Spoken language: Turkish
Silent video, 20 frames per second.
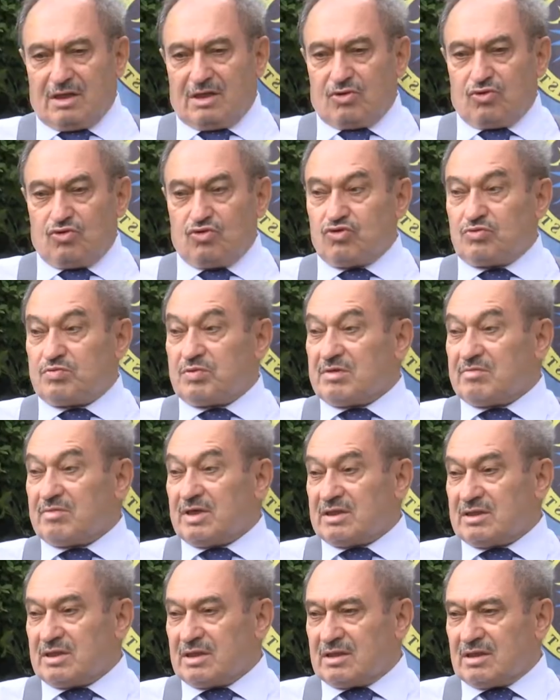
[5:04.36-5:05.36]
100 bin
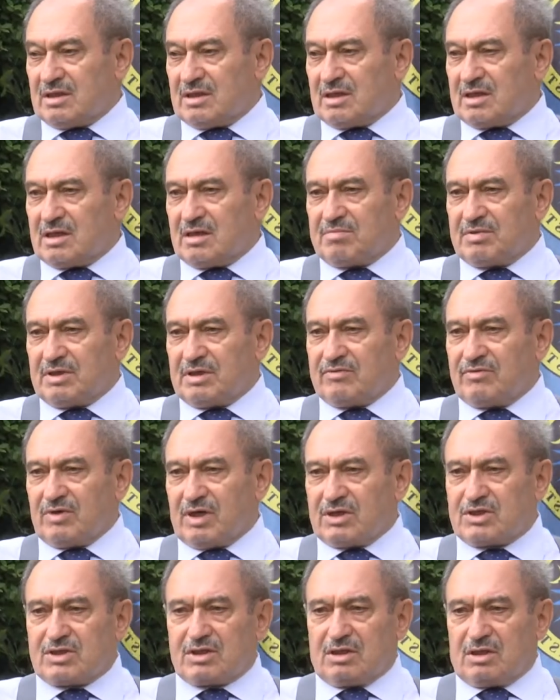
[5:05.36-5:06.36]
metrekare kapalı ve
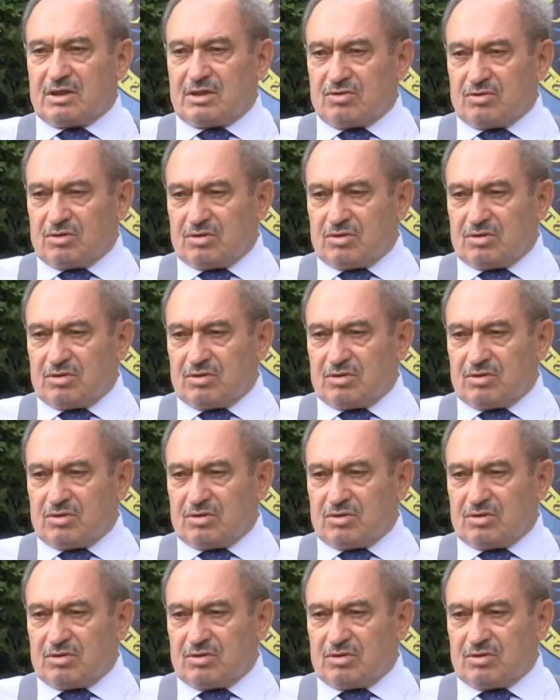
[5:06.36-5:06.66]
açık alan